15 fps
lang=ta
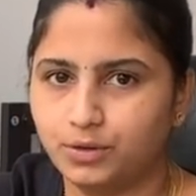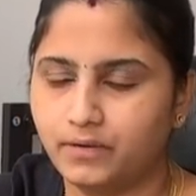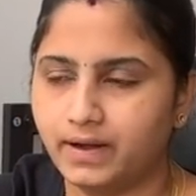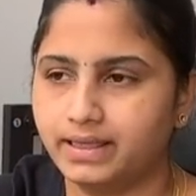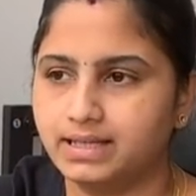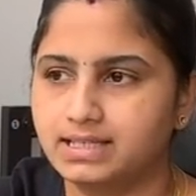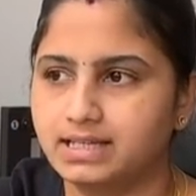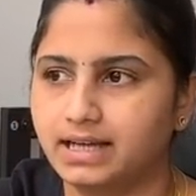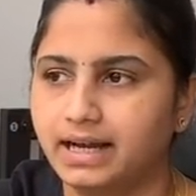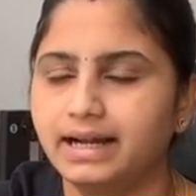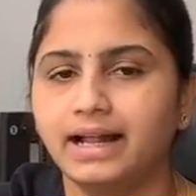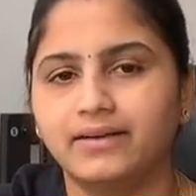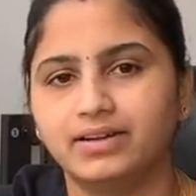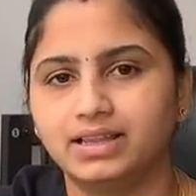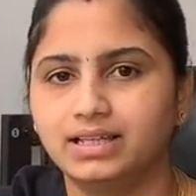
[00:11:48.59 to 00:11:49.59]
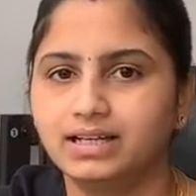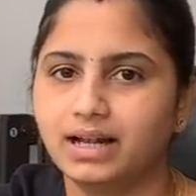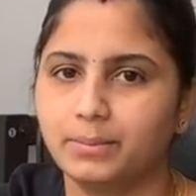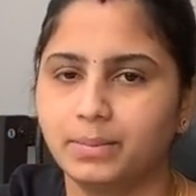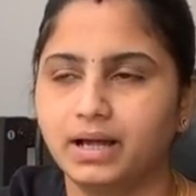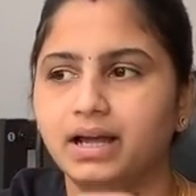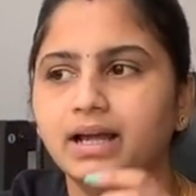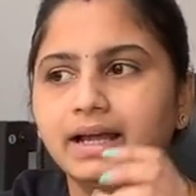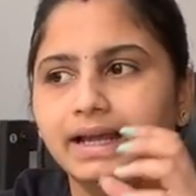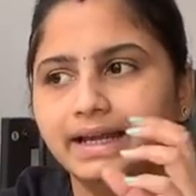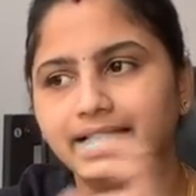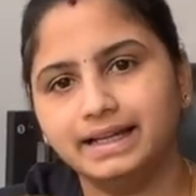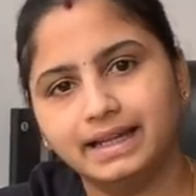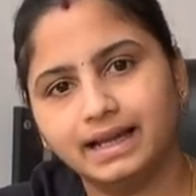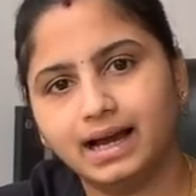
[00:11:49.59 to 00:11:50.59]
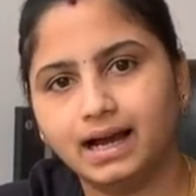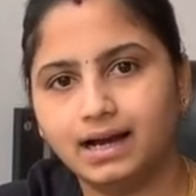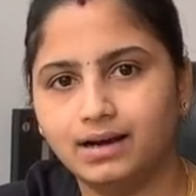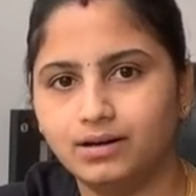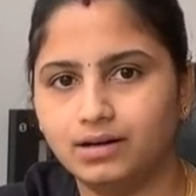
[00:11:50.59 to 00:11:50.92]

இன்னும் வந்துச்சுங்க நான் வந்து நம்ம இந்தியா